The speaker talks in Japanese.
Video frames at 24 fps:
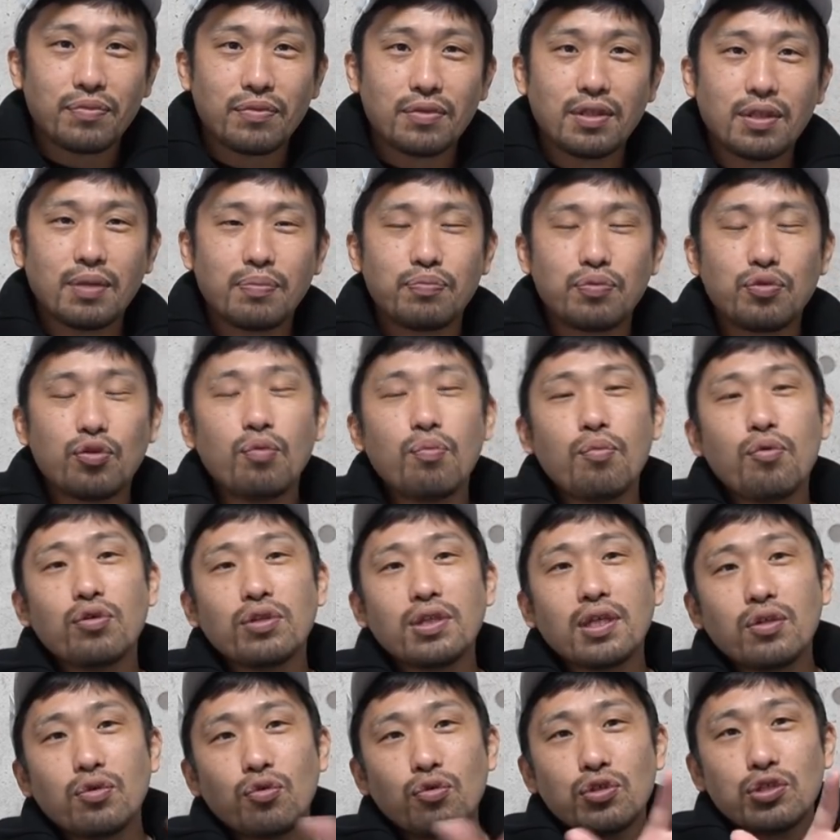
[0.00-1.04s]
うん、で
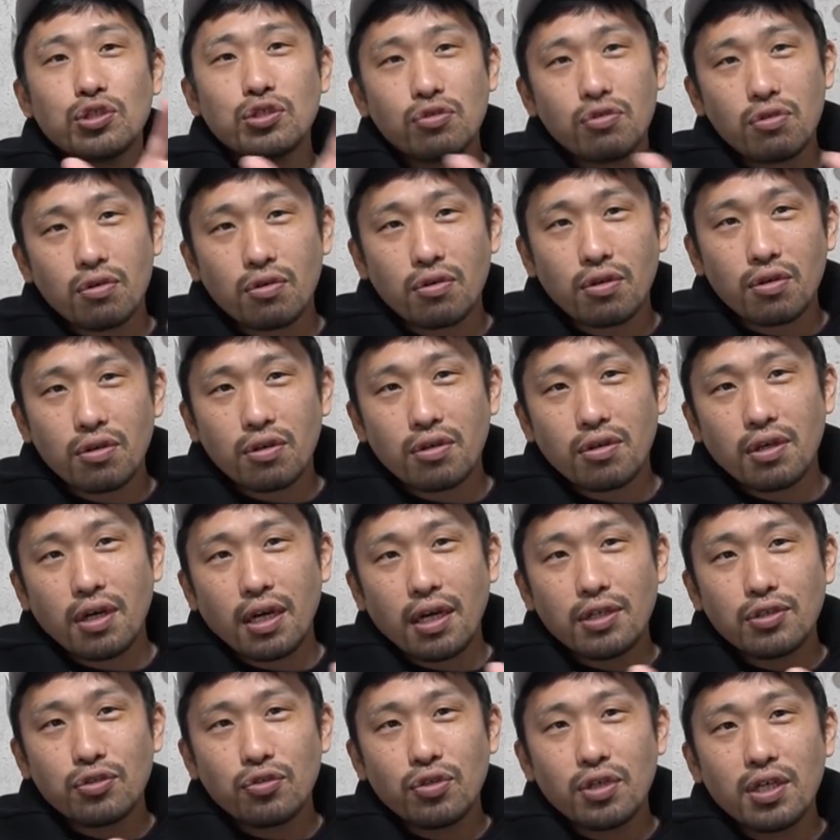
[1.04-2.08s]
プロモーター同士の
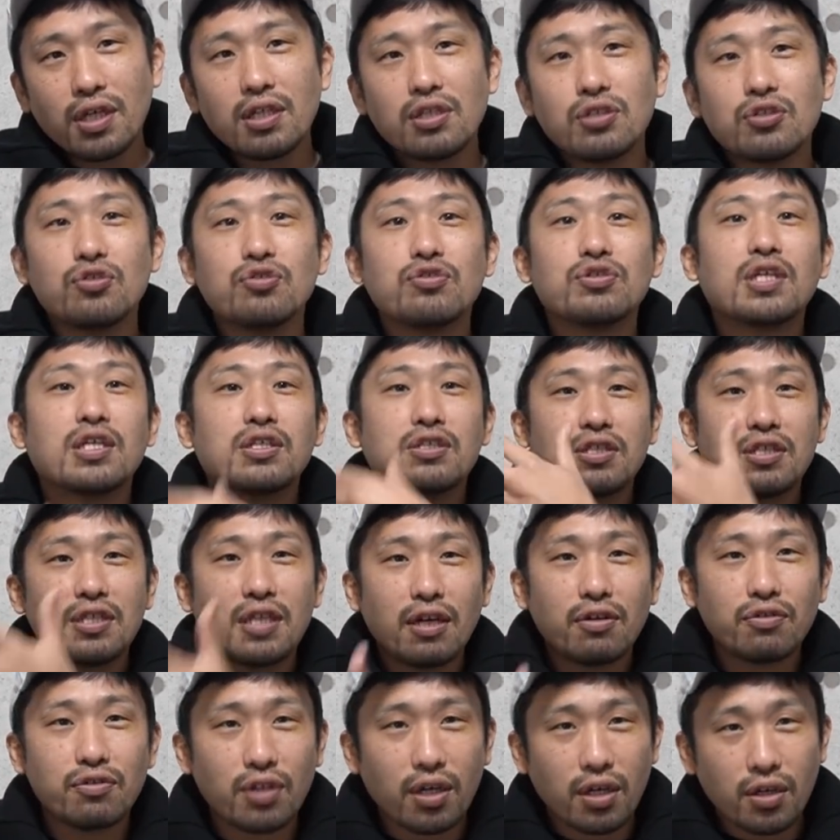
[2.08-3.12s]
争いが入札に
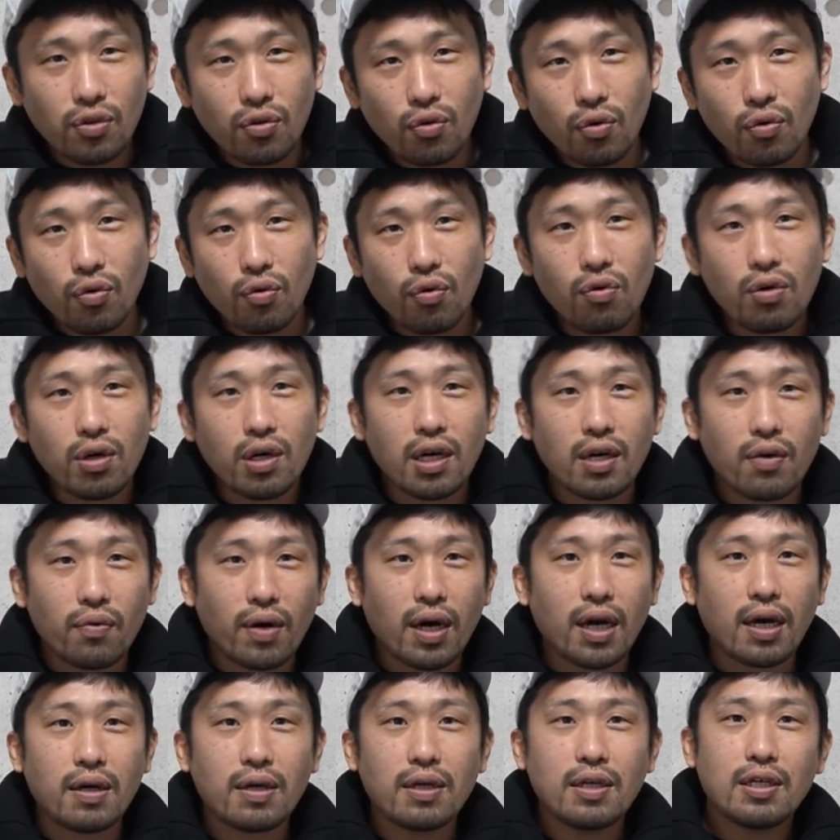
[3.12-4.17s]
なるんだけど今回
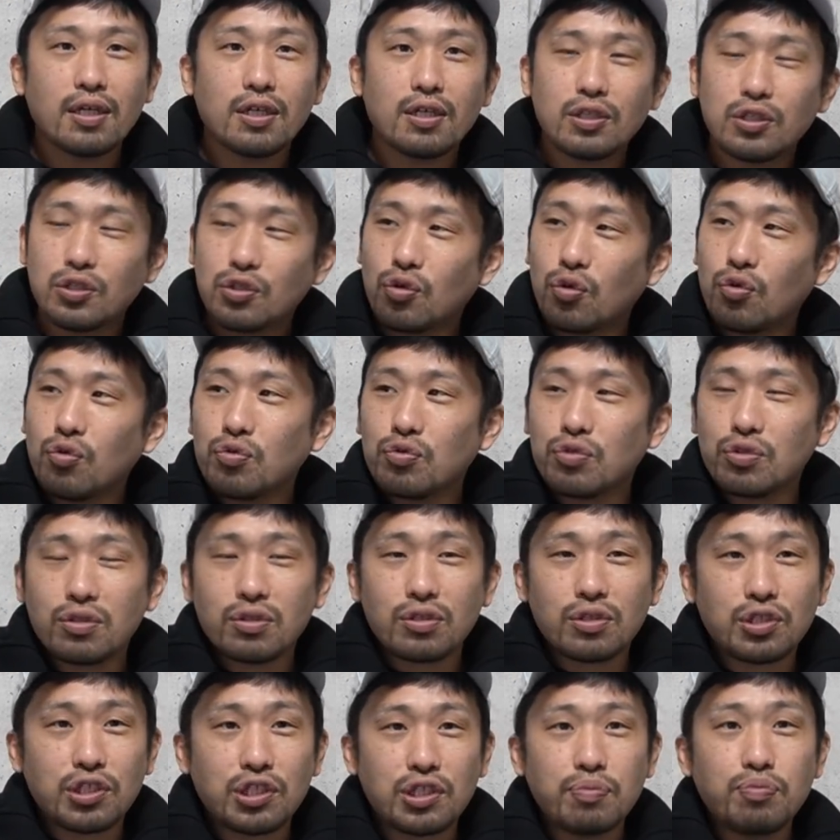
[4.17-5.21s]
はその
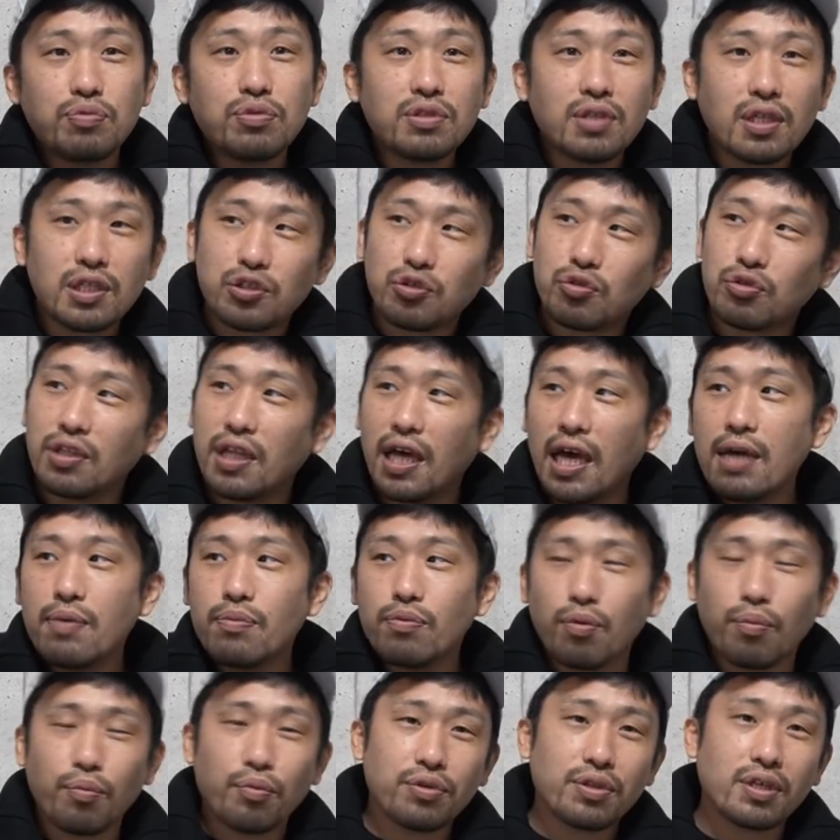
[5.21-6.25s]
自分たちの内
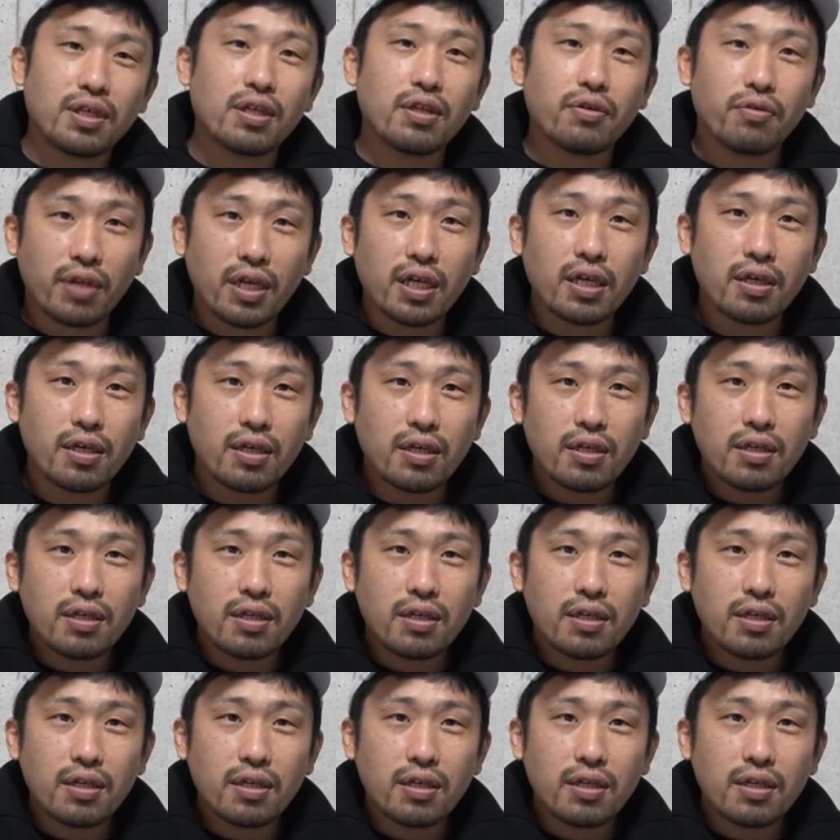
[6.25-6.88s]
部の問題だよね、